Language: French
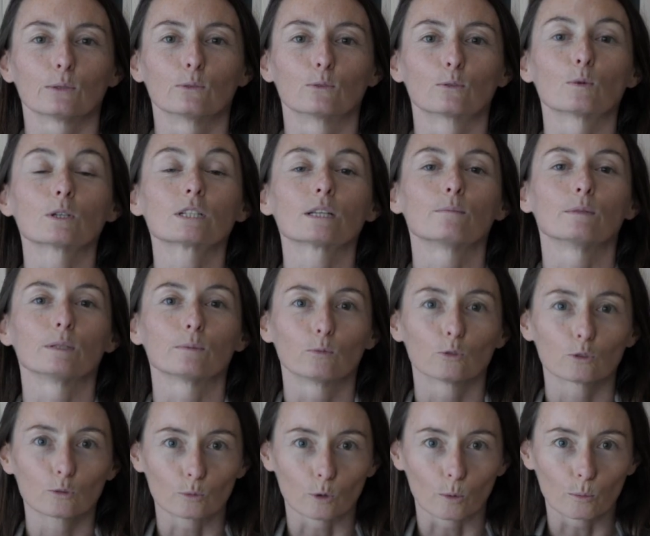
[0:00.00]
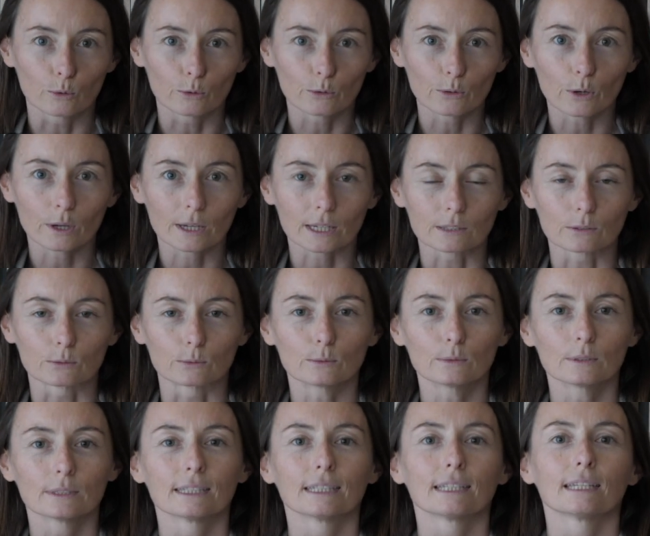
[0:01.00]
moi, j'aime l'hypnose pour plusieurs raisons.
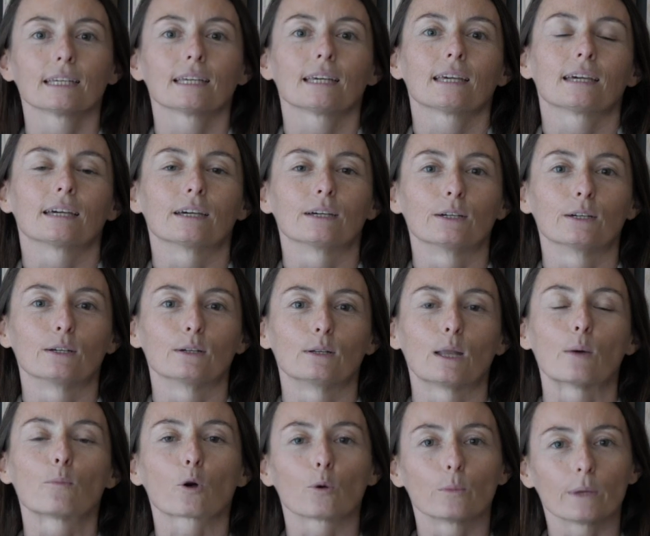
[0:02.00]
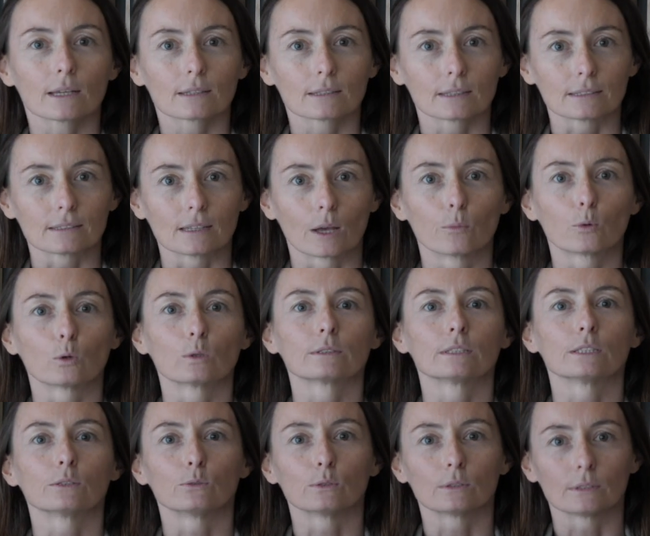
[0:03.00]
Euh, la première, c'est que c'est un
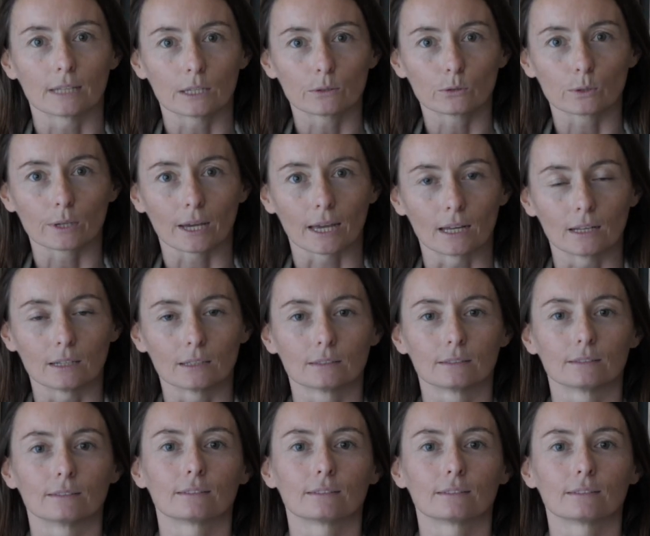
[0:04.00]
processus naturel.